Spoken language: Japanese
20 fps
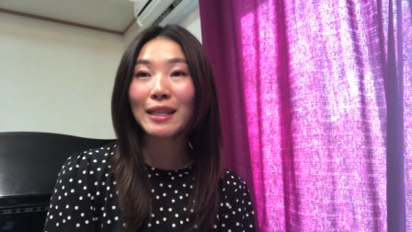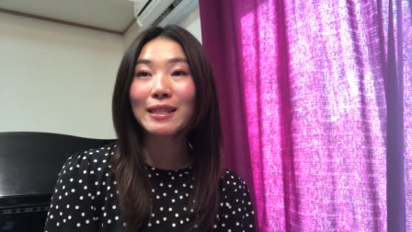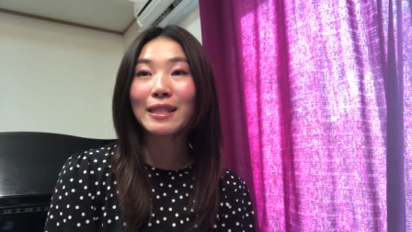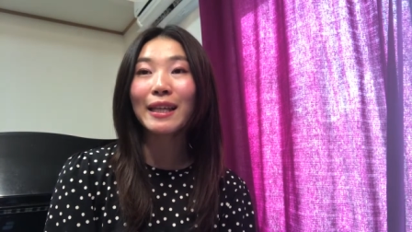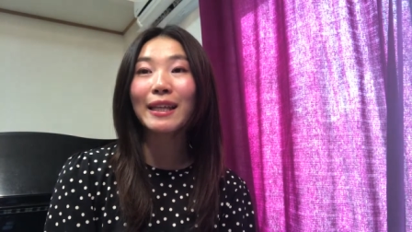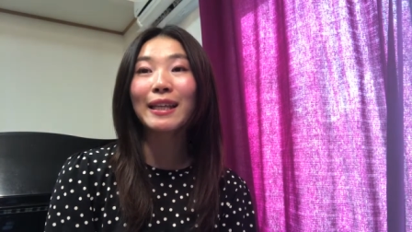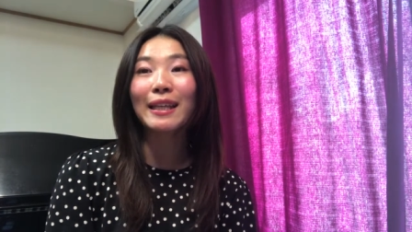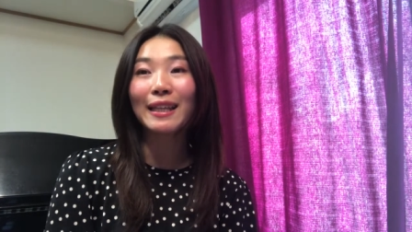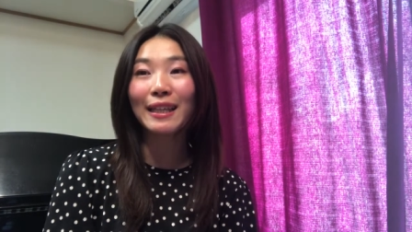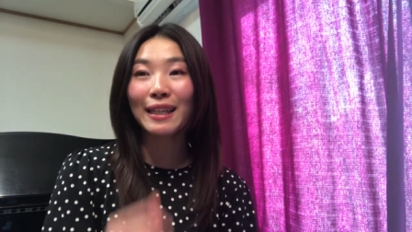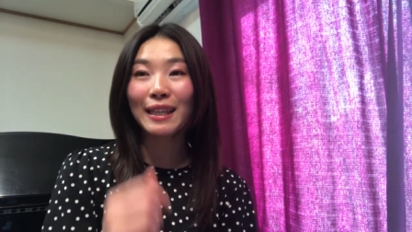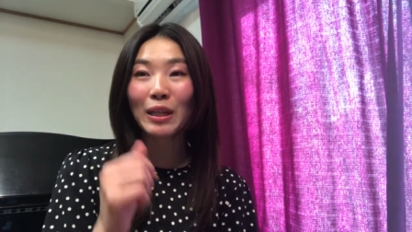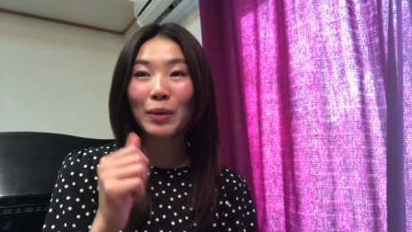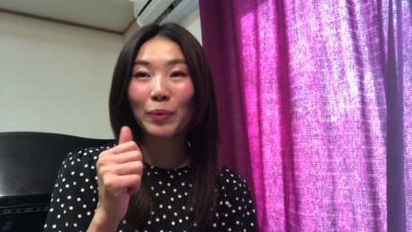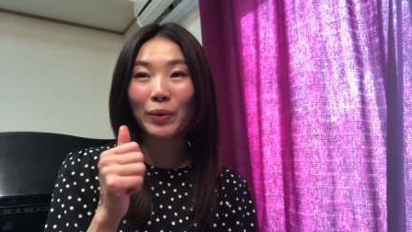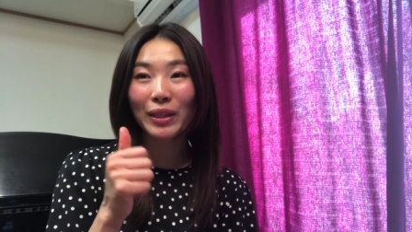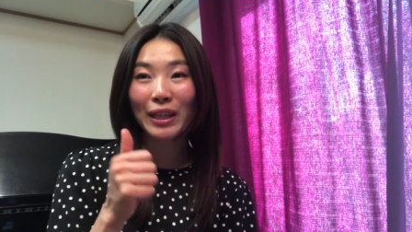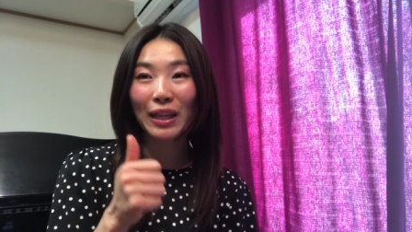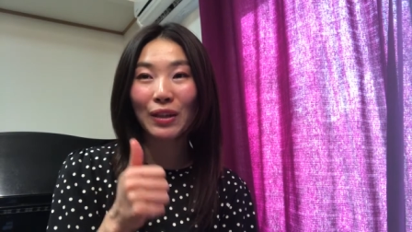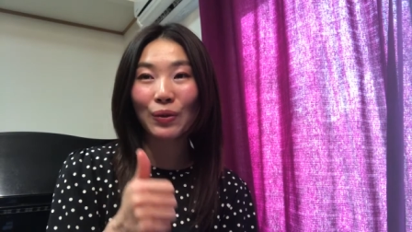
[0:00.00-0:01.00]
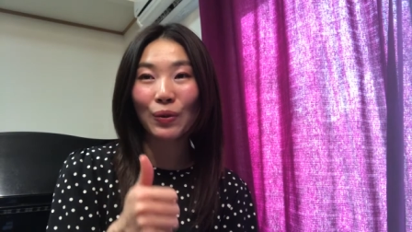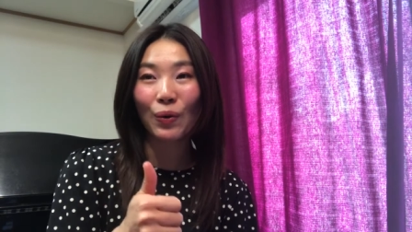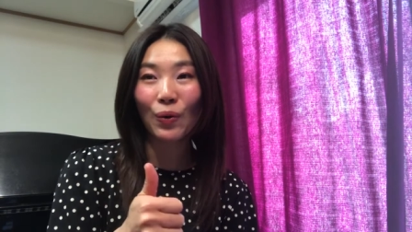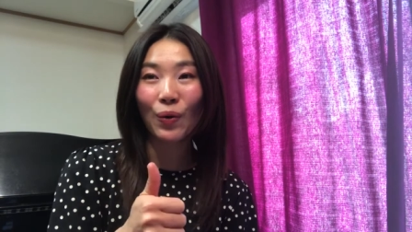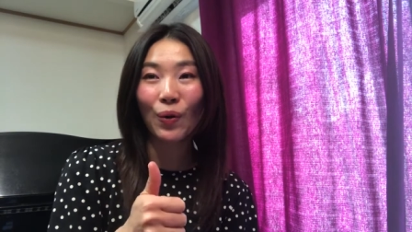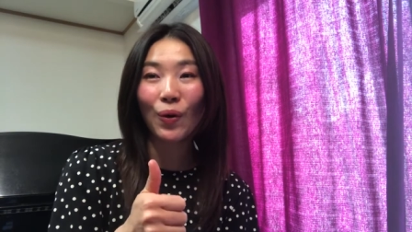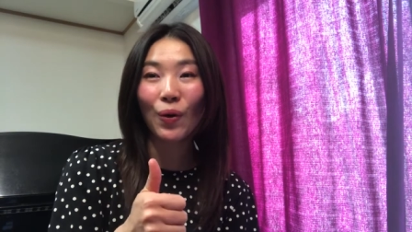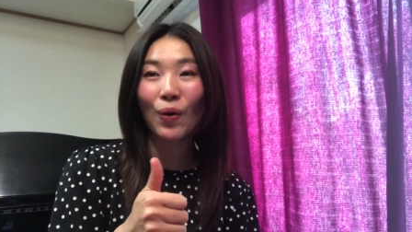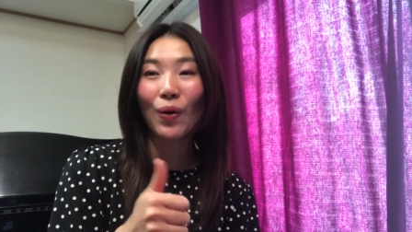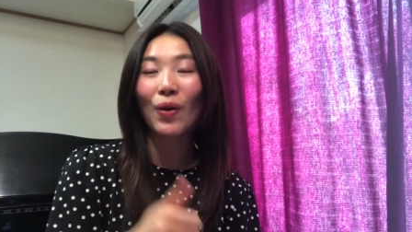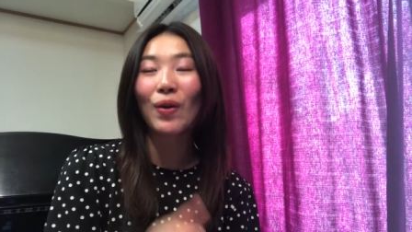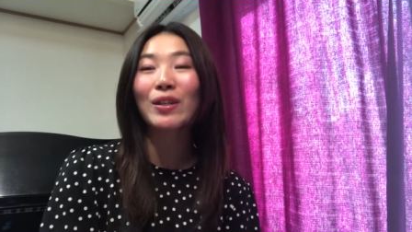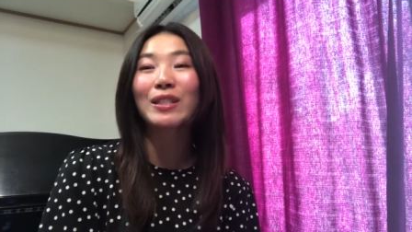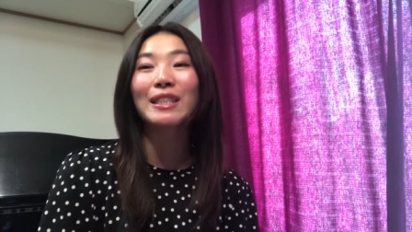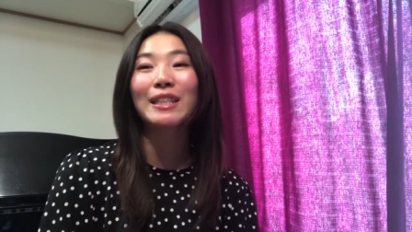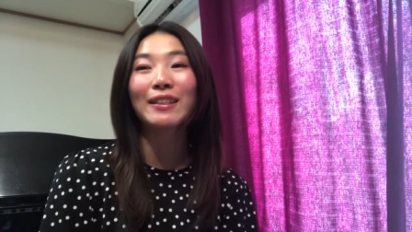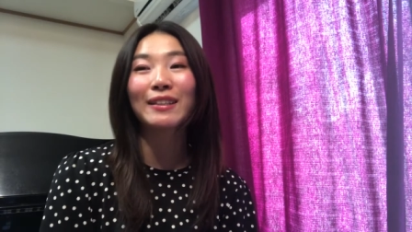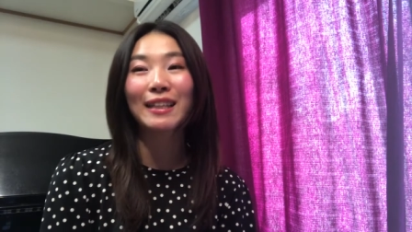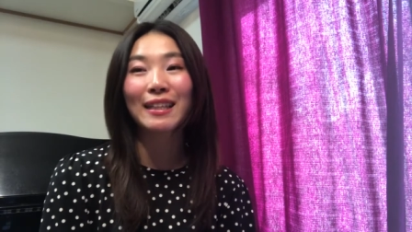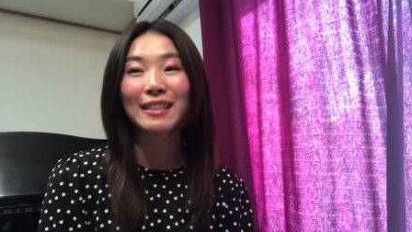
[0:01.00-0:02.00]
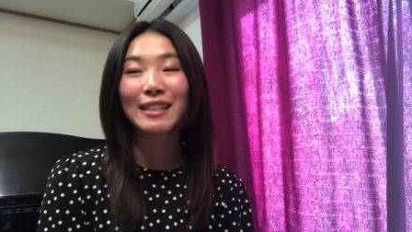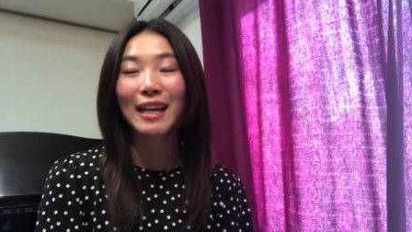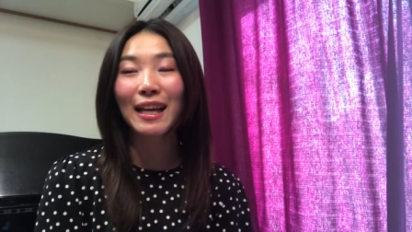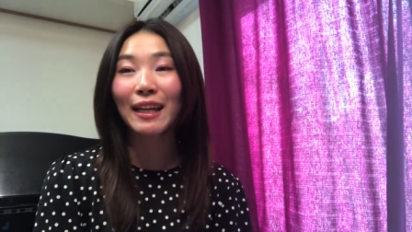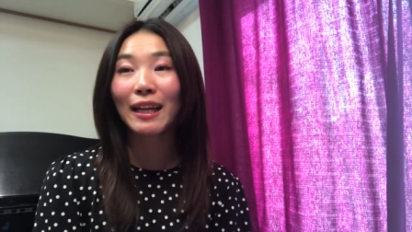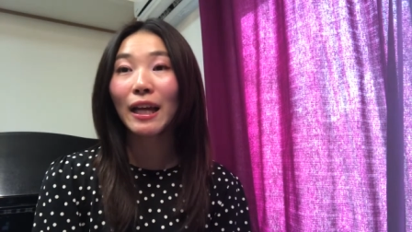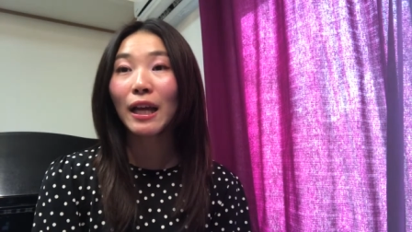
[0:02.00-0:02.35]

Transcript: ぜひいいねボタンの方を押してください。